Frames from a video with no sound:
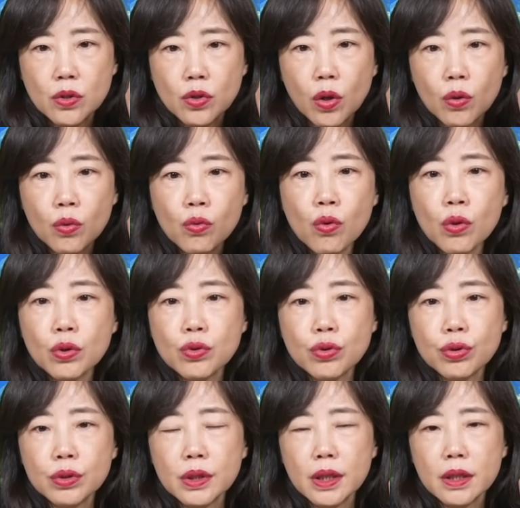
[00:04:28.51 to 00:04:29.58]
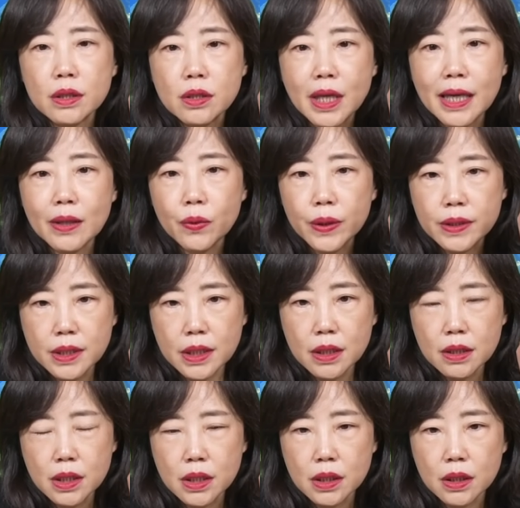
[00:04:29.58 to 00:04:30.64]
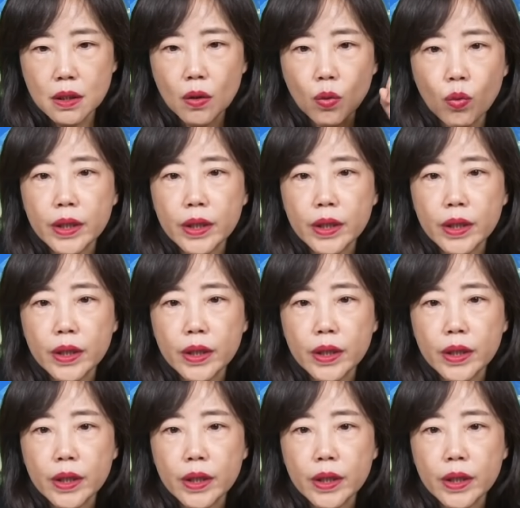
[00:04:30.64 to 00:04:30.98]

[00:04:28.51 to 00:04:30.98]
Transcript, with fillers: 从过去的战略清晰，